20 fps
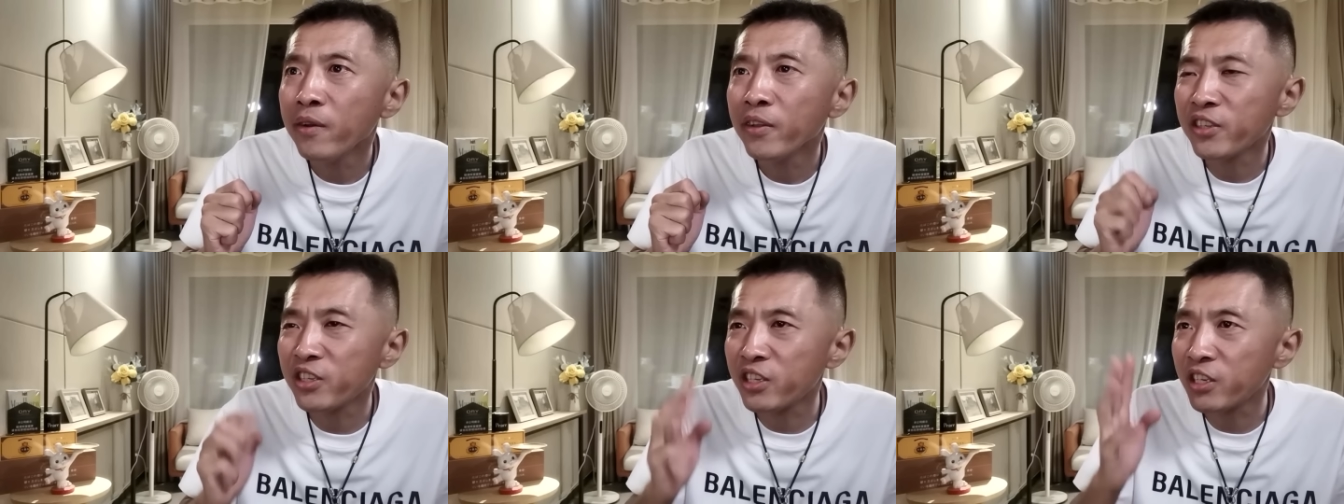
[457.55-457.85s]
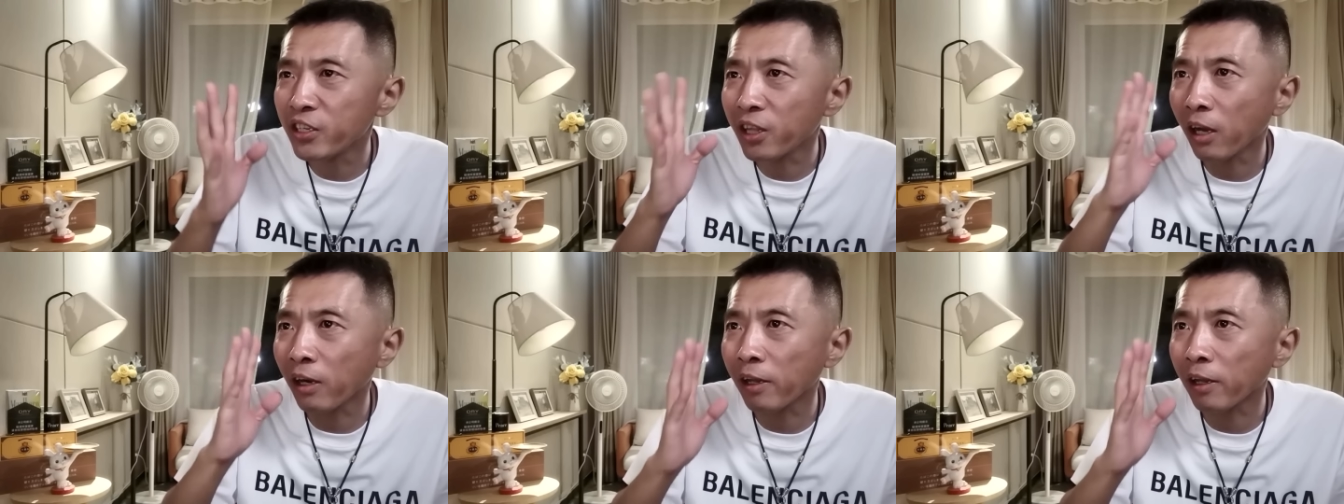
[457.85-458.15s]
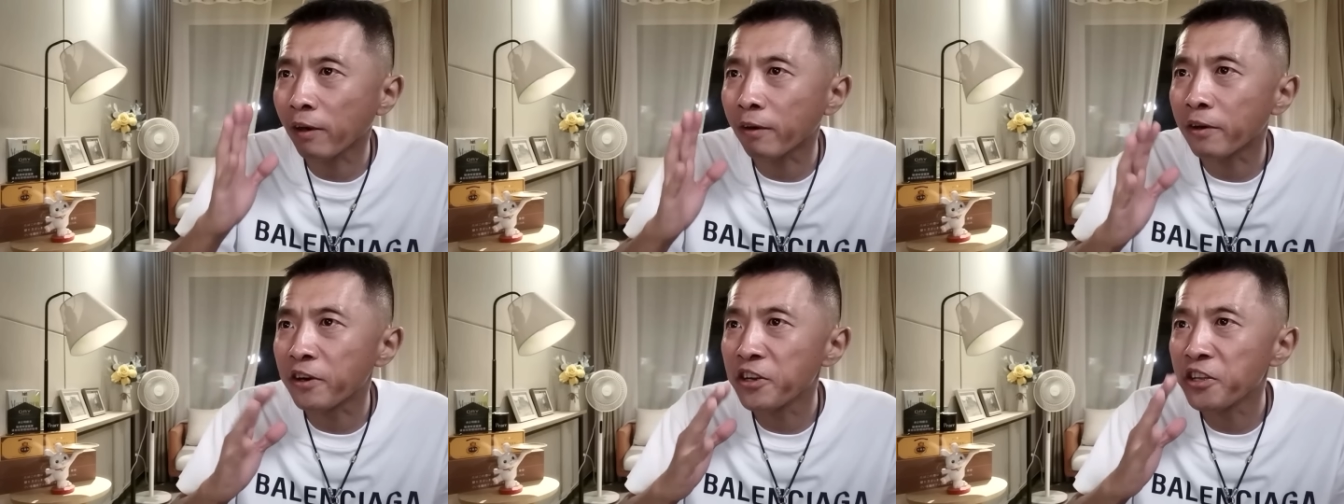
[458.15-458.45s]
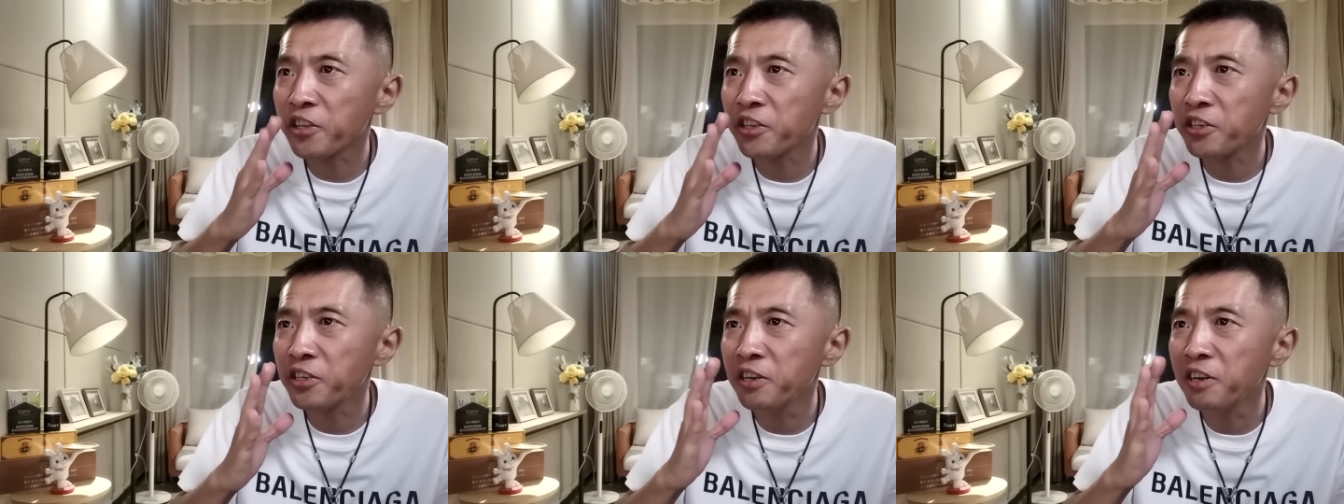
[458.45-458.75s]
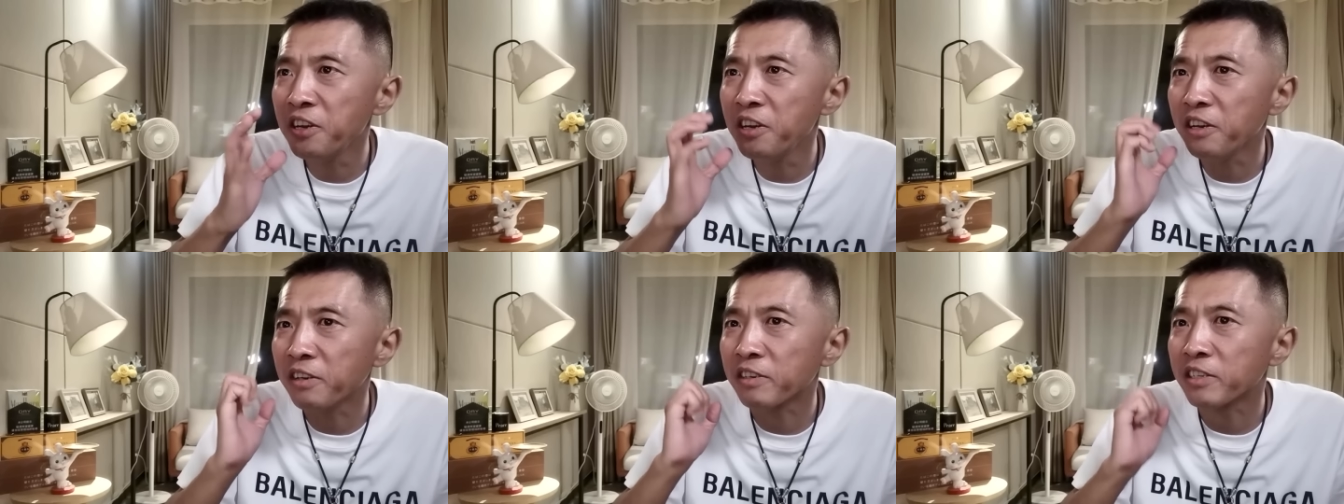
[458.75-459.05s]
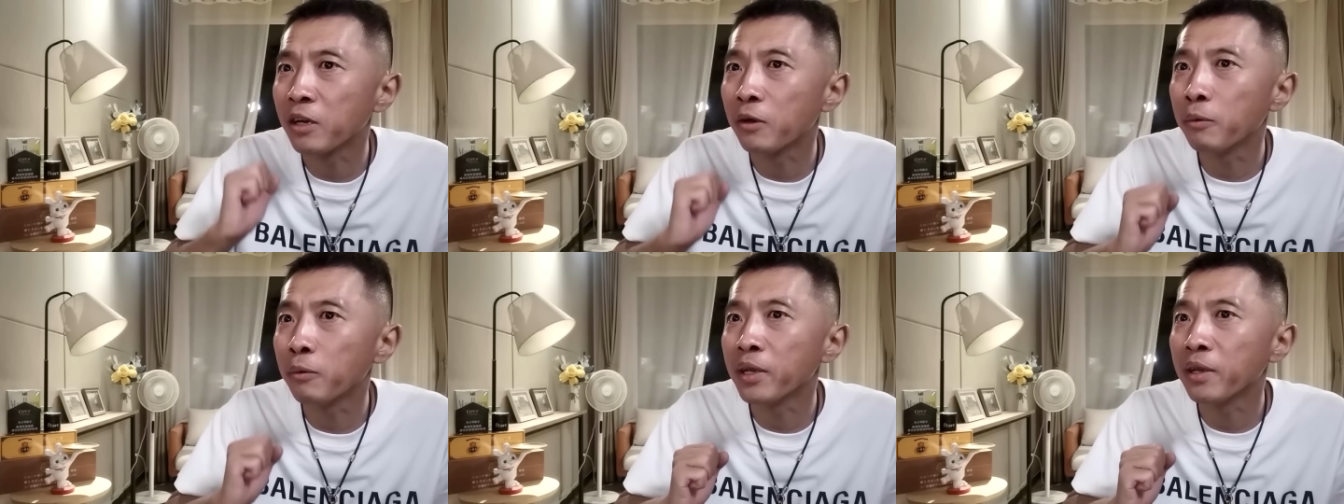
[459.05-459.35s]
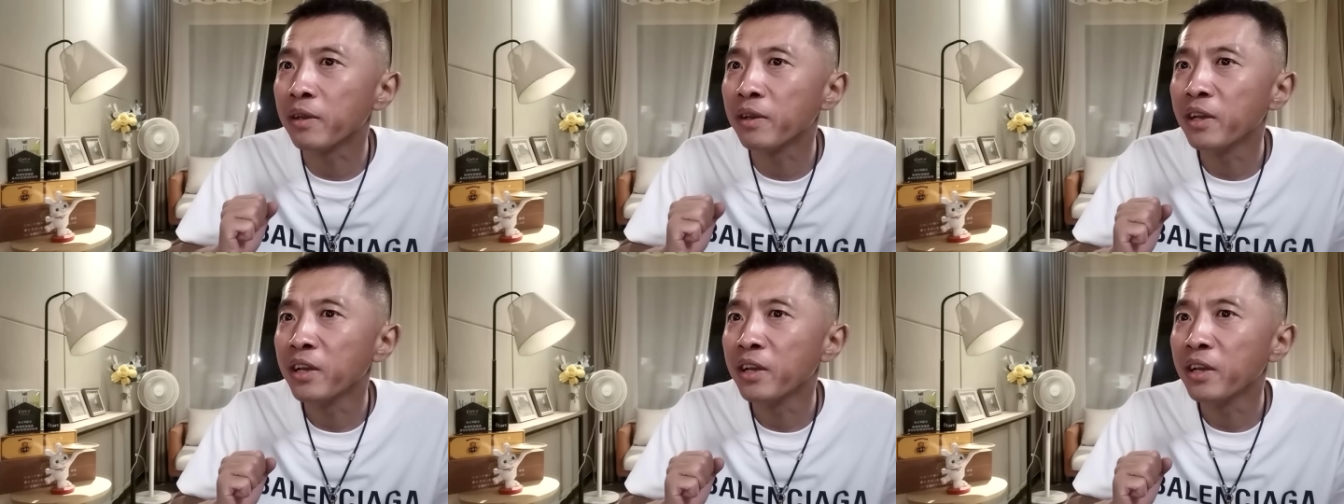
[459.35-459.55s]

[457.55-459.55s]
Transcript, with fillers: 其他俩人心领神会，